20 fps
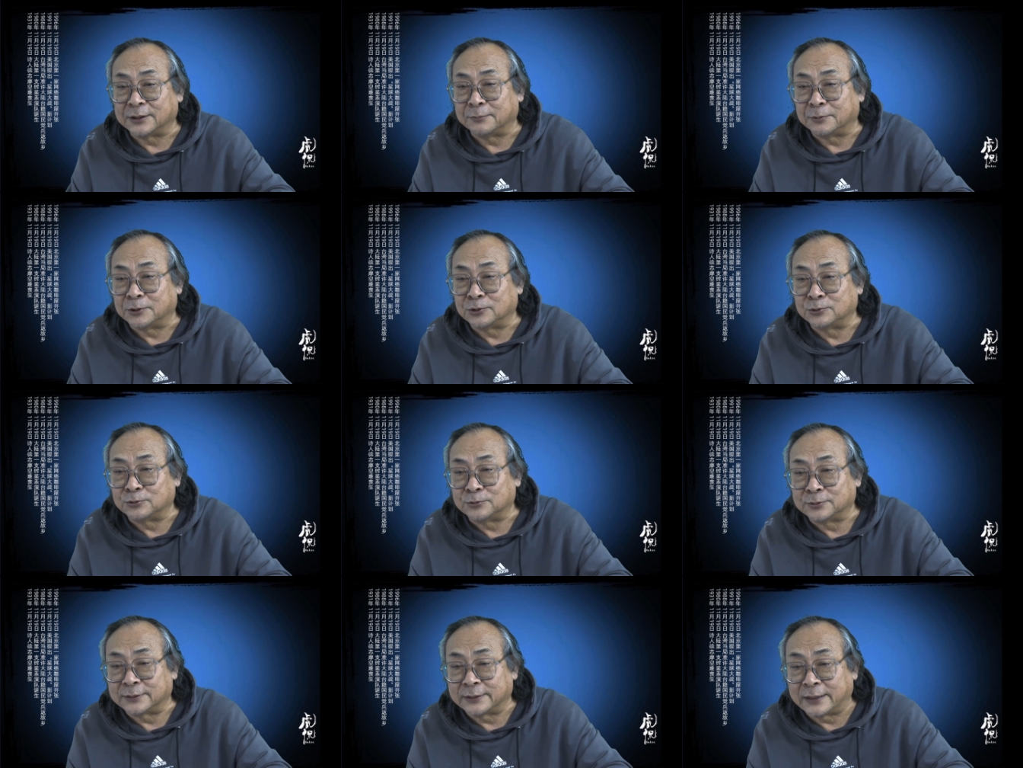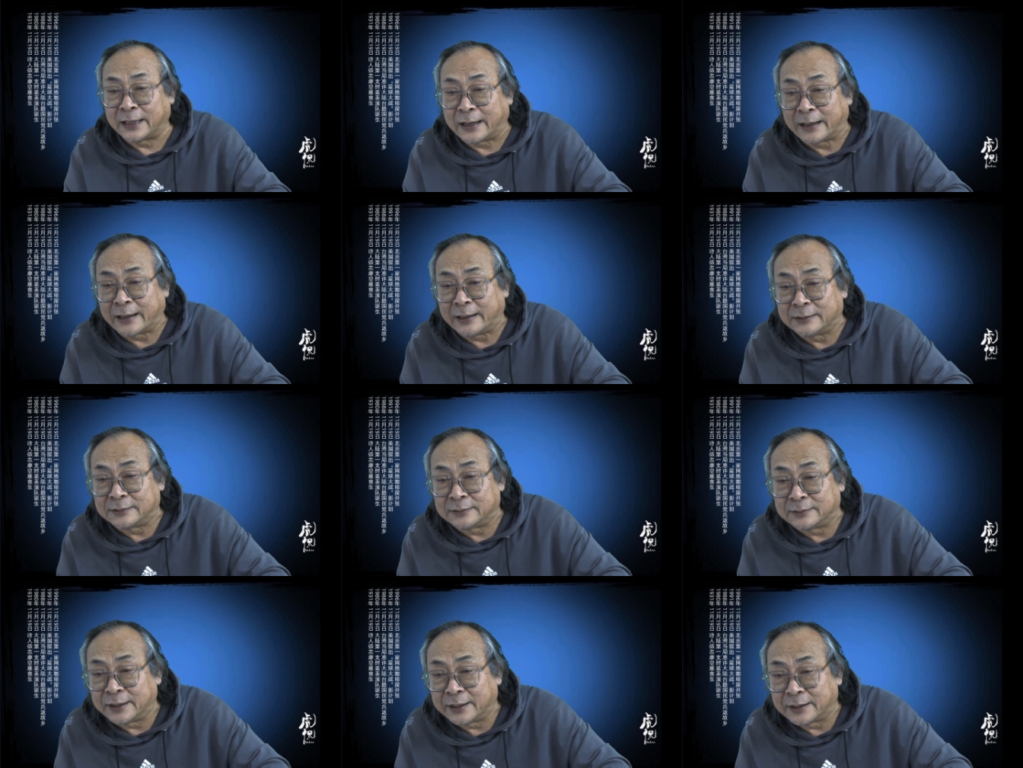这本书，大
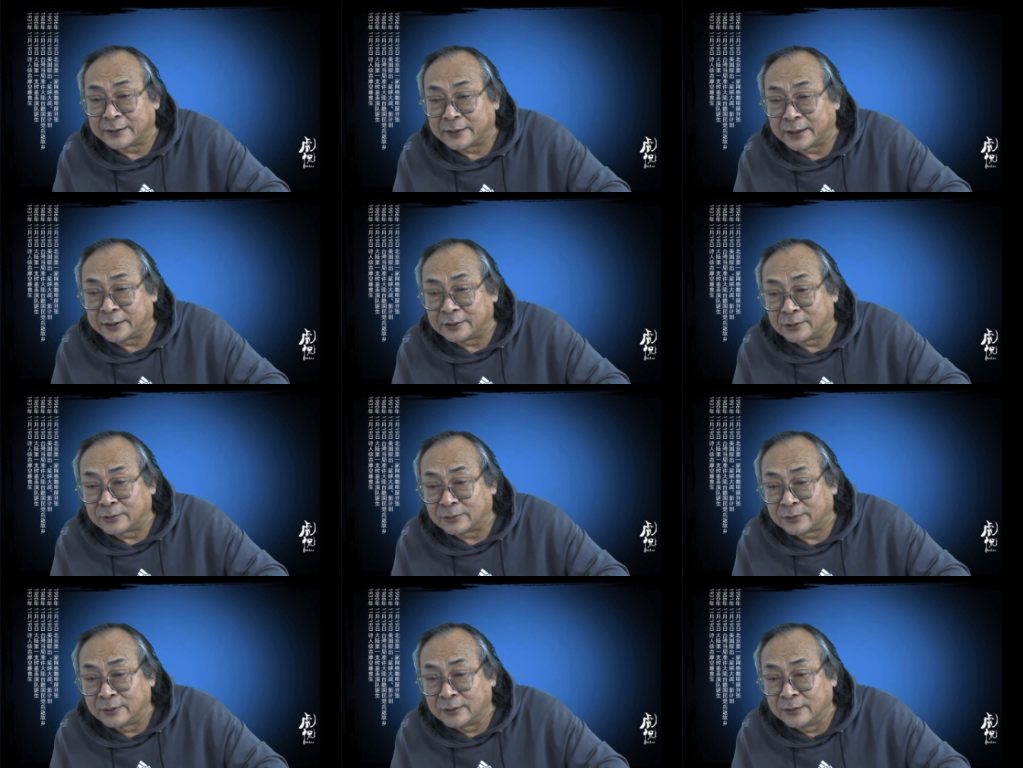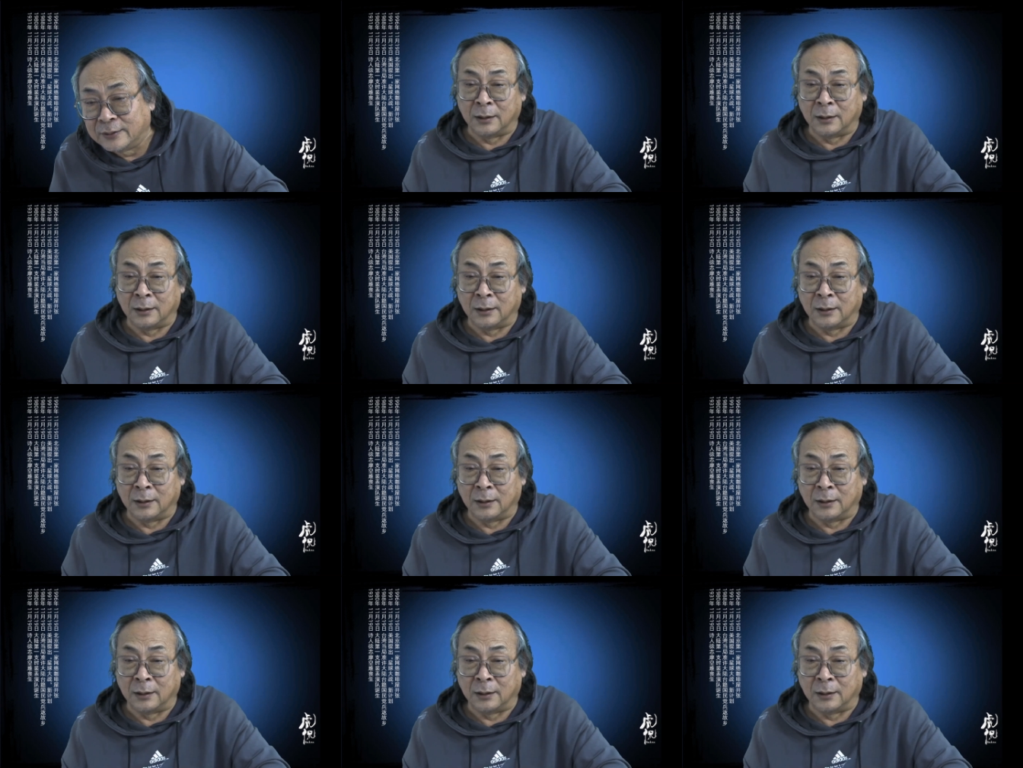概是那个年头。